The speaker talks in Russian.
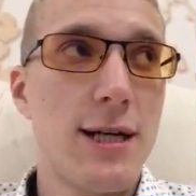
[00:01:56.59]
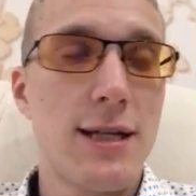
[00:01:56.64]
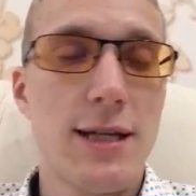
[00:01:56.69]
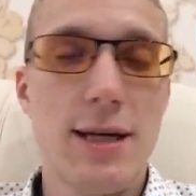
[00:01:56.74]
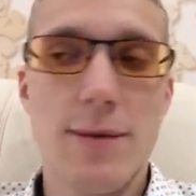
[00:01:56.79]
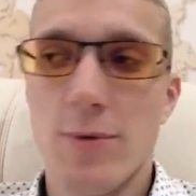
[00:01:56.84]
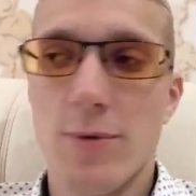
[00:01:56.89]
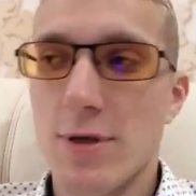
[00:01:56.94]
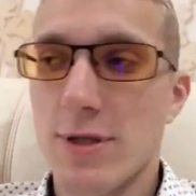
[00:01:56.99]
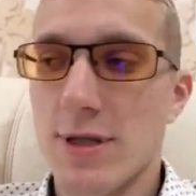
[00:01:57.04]

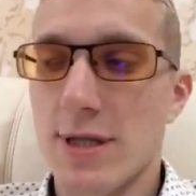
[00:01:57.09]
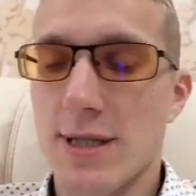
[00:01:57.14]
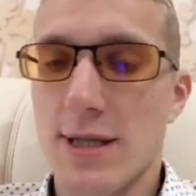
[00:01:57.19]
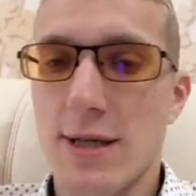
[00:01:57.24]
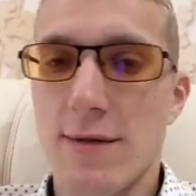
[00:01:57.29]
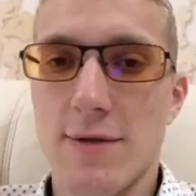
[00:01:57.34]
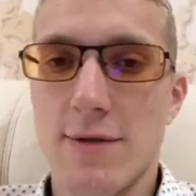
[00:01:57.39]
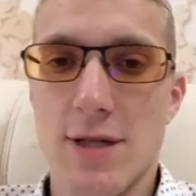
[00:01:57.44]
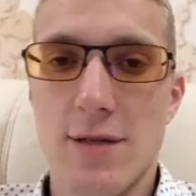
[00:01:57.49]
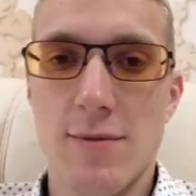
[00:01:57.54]
Я просто
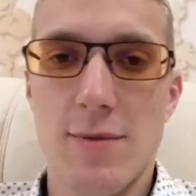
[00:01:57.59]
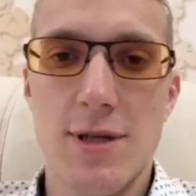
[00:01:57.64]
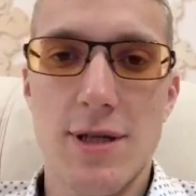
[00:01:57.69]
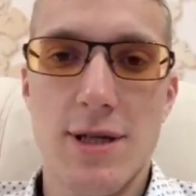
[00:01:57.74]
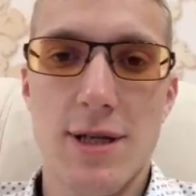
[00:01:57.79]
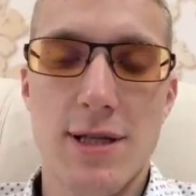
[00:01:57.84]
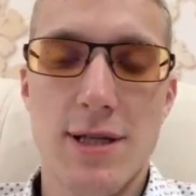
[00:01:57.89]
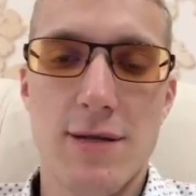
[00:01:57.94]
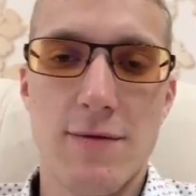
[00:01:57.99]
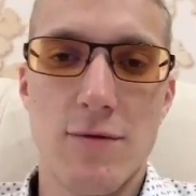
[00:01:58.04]
ставил себе
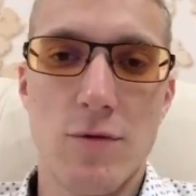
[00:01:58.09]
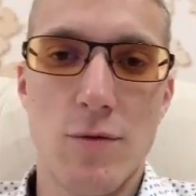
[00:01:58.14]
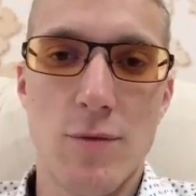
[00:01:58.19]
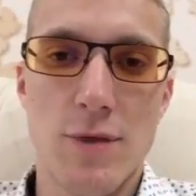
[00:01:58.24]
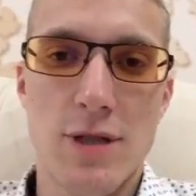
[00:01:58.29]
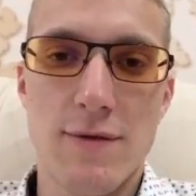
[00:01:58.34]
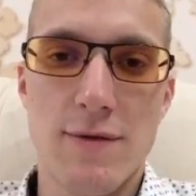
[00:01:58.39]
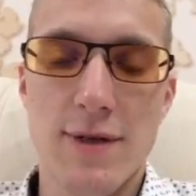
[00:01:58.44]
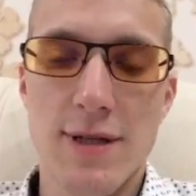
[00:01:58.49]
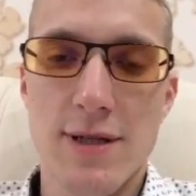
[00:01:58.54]
негативную
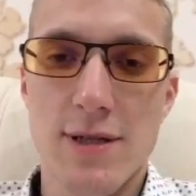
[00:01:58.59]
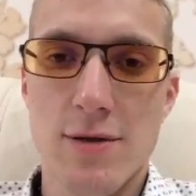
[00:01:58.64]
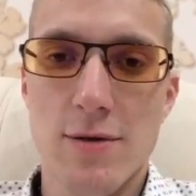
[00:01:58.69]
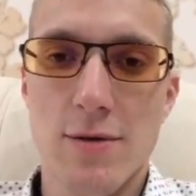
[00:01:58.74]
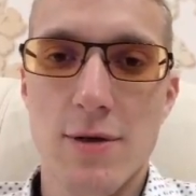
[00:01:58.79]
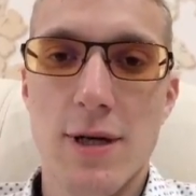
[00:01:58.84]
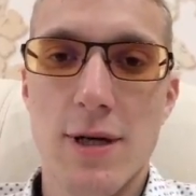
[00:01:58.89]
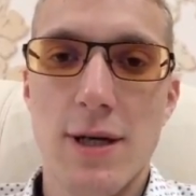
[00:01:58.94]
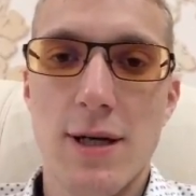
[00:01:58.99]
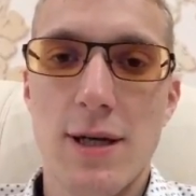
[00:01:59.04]

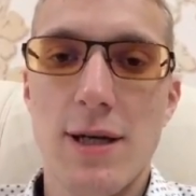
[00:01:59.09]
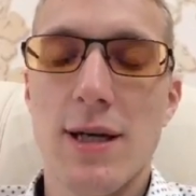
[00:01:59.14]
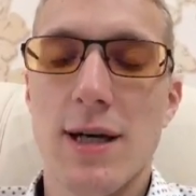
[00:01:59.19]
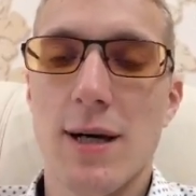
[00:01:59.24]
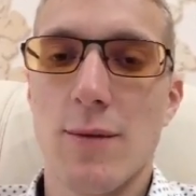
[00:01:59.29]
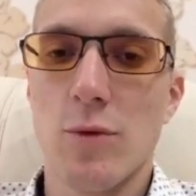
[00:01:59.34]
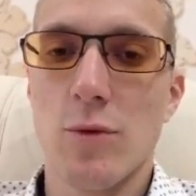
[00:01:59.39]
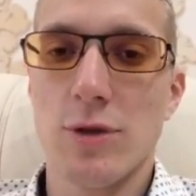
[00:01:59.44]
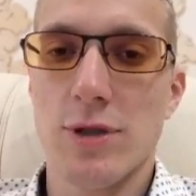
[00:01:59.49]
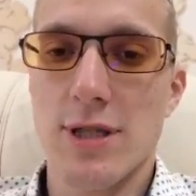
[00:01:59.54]
мотивацию и
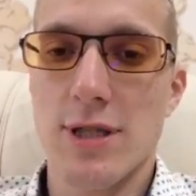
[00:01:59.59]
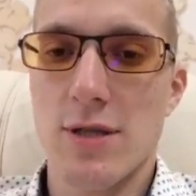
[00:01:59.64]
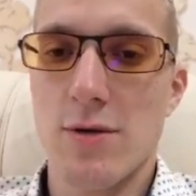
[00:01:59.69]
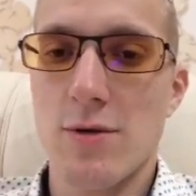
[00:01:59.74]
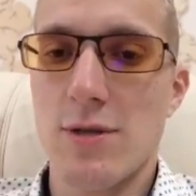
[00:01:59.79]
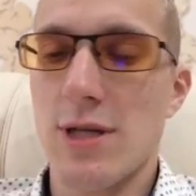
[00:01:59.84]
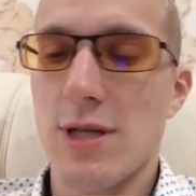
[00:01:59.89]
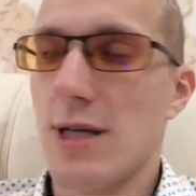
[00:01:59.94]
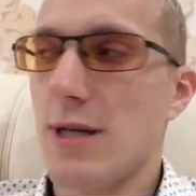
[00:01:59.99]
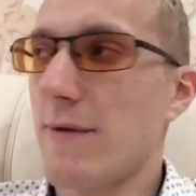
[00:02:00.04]
кому-то из
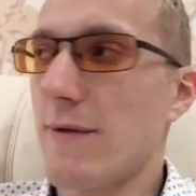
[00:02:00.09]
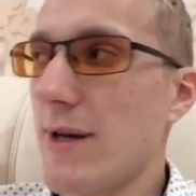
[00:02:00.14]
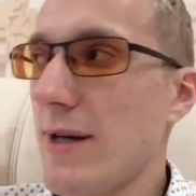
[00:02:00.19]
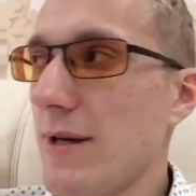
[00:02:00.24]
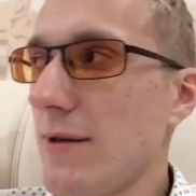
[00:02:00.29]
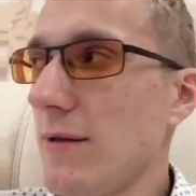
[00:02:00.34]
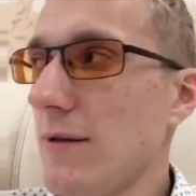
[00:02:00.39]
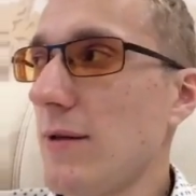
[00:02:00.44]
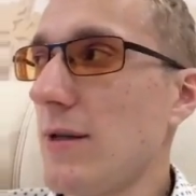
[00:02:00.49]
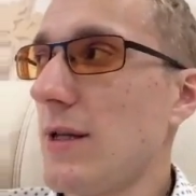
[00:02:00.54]
людей
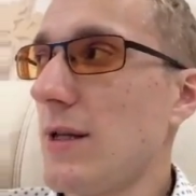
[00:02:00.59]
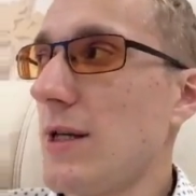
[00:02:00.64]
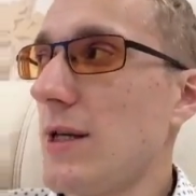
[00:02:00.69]
говорил,